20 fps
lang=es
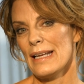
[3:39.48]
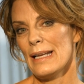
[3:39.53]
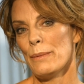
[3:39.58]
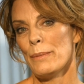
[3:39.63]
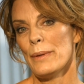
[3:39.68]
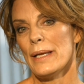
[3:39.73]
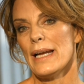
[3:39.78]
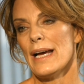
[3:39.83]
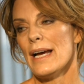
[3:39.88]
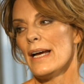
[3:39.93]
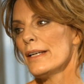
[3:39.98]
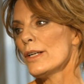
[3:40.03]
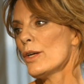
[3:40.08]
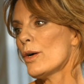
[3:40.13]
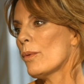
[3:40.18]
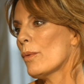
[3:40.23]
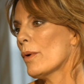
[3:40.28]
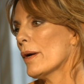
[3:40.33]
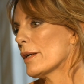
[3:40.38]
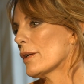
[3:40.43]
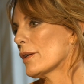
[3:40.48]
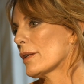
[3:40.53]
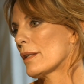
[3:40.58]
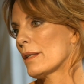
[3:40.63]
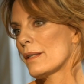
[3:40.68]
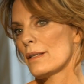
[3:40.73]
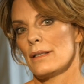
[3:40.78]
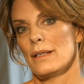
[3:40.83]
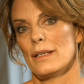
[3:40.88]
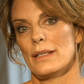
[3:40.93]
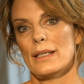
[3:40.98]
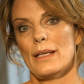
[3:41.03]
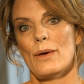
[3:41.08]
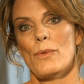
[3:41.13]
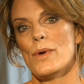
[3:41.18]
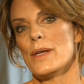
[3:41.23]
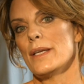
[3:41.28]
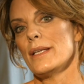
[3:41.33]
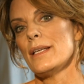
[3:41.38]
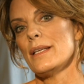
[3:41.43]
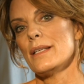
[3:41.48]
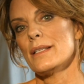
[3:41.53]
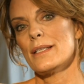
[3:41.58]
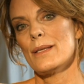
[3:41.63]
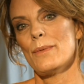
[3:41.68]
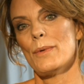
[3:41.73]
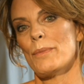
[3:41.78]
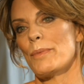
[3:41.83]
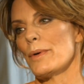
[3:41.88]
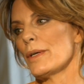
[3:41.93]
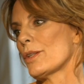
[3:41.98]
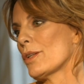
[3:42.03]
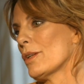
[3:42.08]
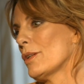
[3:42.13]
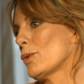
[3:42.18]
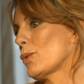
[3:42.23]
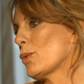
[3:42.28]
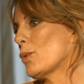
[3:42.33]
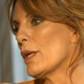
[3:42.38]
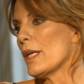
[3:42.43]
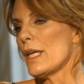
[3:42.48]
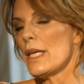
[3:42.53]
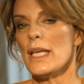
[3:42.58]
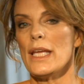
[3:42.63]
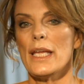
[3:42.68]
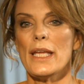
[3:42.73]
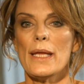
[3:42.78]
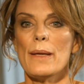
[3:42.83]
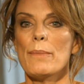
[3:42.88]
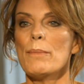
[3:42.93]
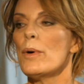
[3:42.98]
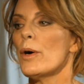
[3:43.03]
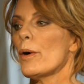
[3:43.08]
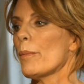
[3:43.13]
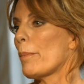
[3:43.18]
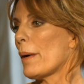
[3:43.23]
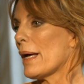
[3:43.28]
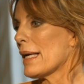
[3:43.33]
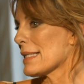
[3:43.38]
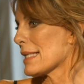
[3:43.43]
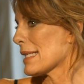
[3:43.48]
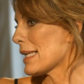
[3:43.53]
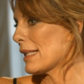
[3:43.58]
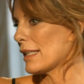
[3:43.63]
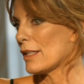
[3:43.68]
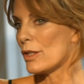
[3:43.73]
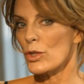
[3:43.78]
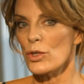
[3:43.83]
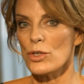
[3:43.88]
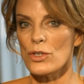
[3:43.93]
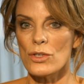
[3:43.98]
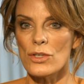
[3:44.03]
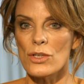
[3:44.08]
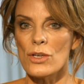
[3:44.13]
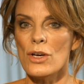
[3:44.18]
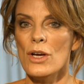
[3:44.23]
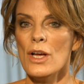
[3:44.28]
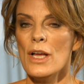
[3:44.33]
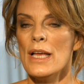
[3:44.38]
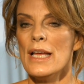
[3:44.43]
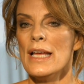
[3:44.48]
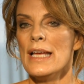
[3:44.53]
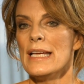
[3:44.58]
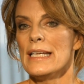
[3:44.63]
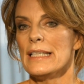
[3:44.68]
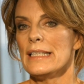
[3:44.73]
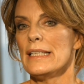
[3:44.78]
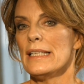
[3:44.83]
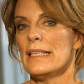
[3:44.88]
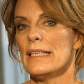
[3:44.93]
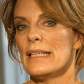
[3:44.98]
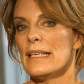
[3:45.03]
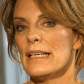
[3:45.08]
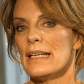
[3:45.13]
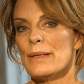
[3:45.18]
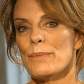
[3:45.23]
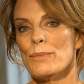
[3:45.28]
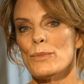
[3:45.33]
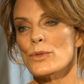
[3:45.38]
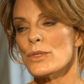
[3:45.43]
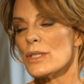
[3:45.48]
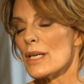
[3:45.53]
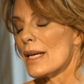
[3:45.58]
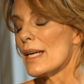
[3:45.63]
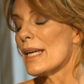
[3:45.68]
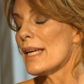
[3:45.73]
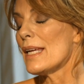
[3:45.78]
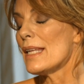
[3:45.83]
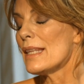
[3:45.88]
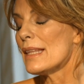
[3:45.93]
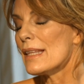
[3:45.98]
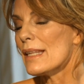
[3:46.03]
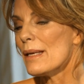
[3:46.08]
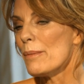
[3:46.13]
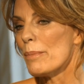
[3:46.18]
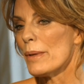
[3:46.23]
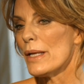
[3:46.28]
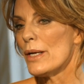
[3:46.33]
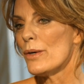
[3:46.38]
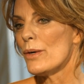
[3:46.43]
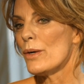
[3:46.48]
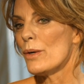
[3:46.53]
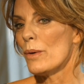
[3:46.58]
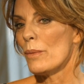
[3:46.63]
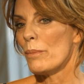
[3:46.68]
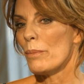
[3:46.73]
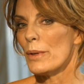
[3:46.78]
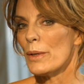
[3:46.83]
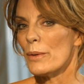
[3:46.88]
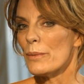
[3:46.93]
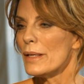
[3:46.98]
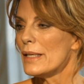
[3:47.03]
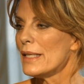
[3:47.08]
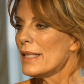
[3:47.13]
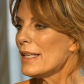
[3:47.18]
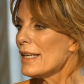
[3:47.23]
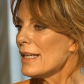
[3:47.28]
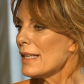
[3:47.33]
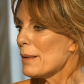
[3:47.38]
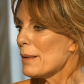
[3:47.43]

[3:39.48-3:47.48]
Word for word: el verano, bueno, está buenísimo, pues está el turismo, pasa de todo y hay mucha gente, pero, pero venir en